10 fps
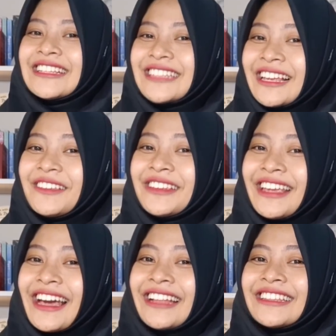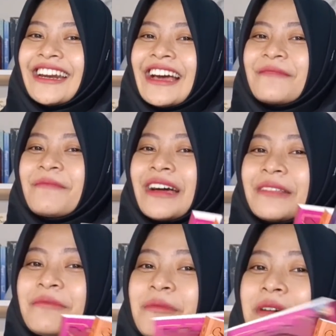Selanjutnya, terdapat
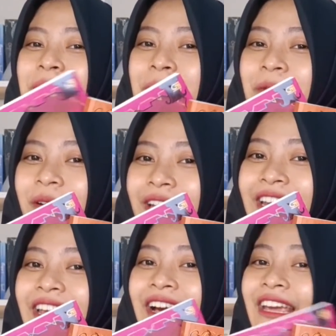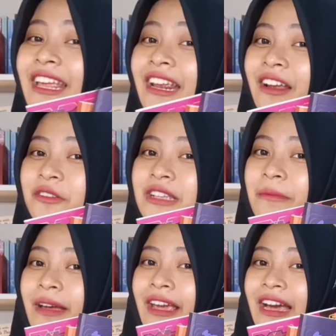beberapa poin yang ingin aku
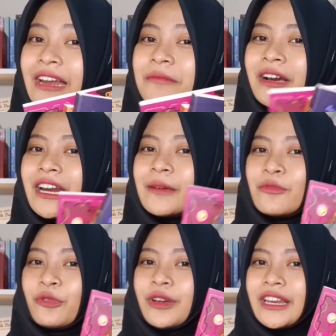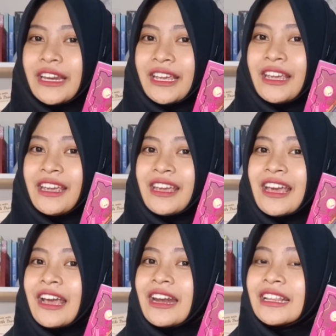sampaikan mengenai buku ini,
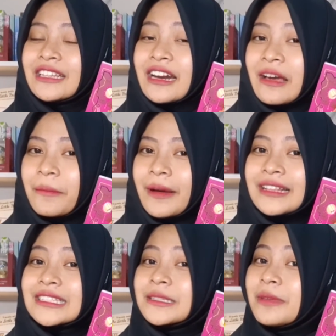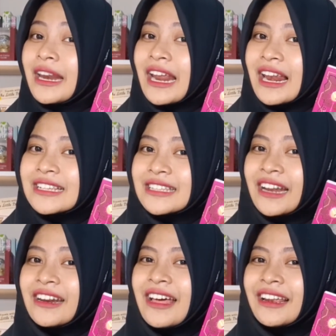dan terdapat 9
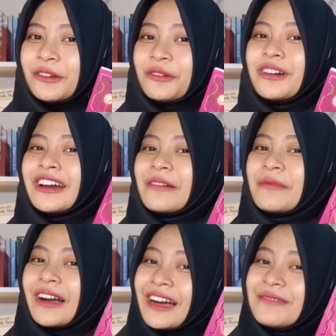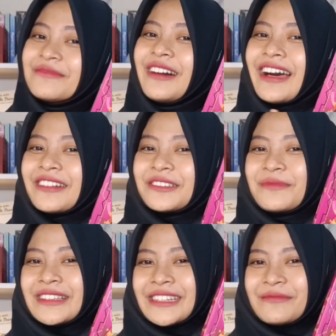alasan dariku kenapa kamu harus
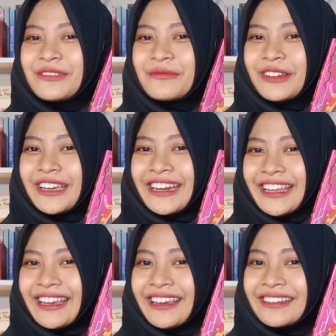baca buku-buku ini.